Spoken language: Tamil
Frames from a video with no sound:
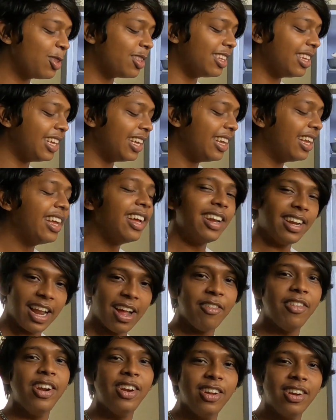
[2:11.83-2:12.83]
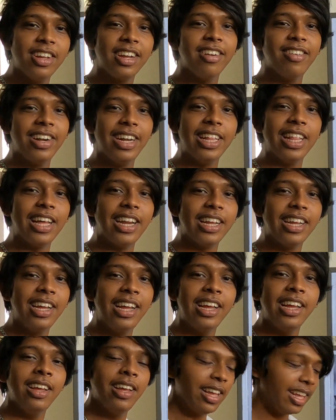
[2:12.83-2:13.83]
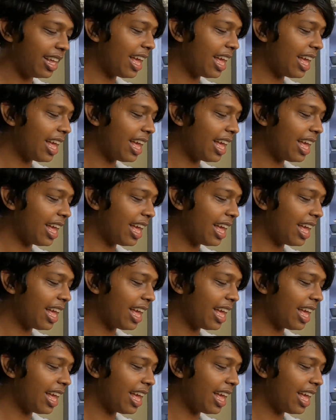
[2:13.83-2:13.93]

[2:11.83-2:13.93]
கொடுத்து நான் வீடியோ எடுக்க வேண்டியதாக இருக்குது